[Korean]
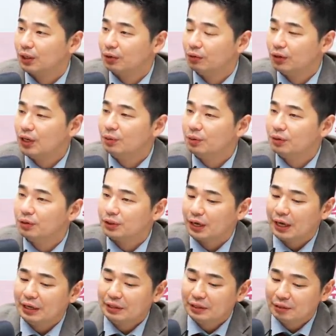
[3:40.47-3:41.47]
왜냐하면
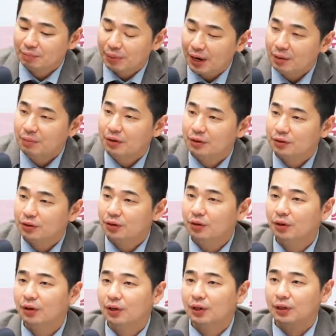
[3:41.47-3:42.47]
개인들이 팔면서
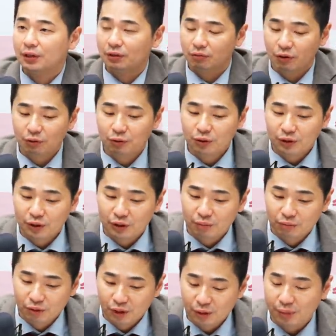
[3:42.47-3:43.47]
외국인 그
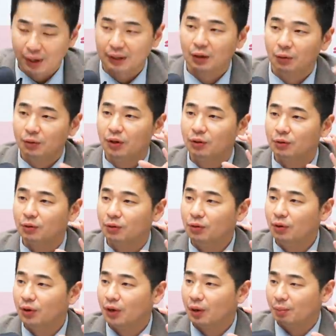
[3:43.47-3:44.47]
물량을 받아 올렸고
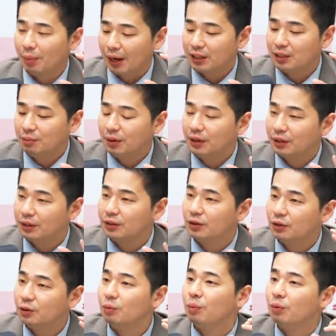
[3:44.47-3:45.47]
마지막에
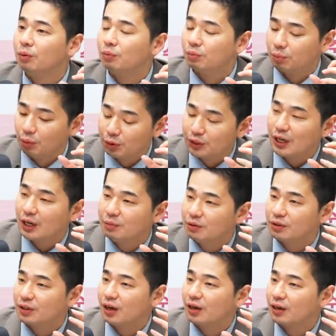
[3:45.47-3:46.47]
그거를 못, 못 참은
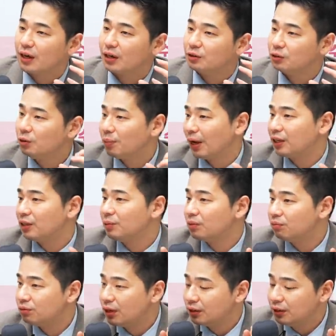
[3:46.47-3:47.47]
기간까지도 마지막
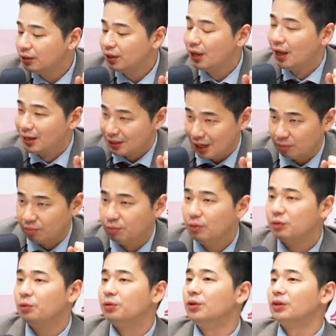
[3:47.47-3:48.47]
물량을
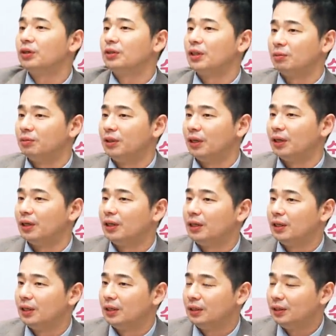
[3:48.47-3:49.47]
잡으면서 올렸기 때문에
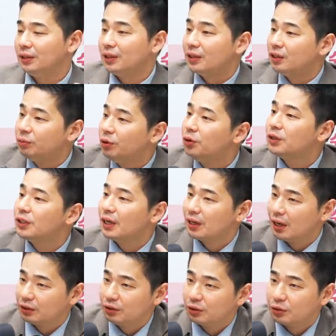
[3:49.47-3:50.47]
특히 금요일장
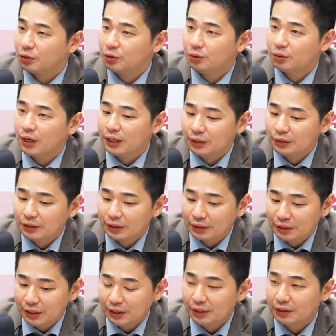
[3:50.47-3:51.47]
같은 경우가 이렇게
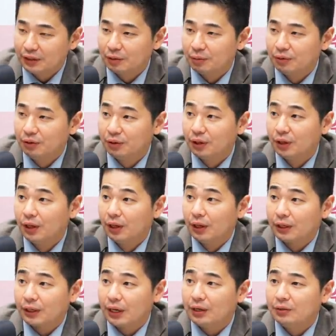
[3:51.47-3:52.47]
끝나게 되면은
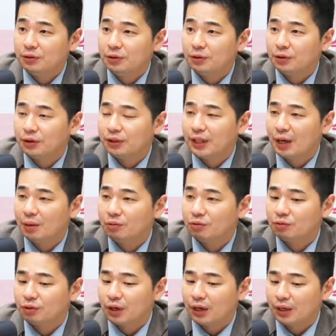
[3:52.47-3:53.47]
개인적으로 그 다음
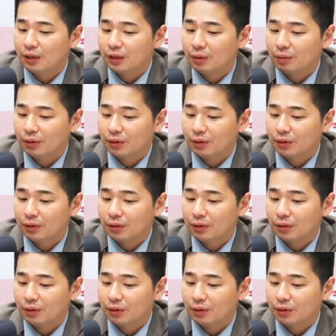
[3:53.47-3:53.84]
주가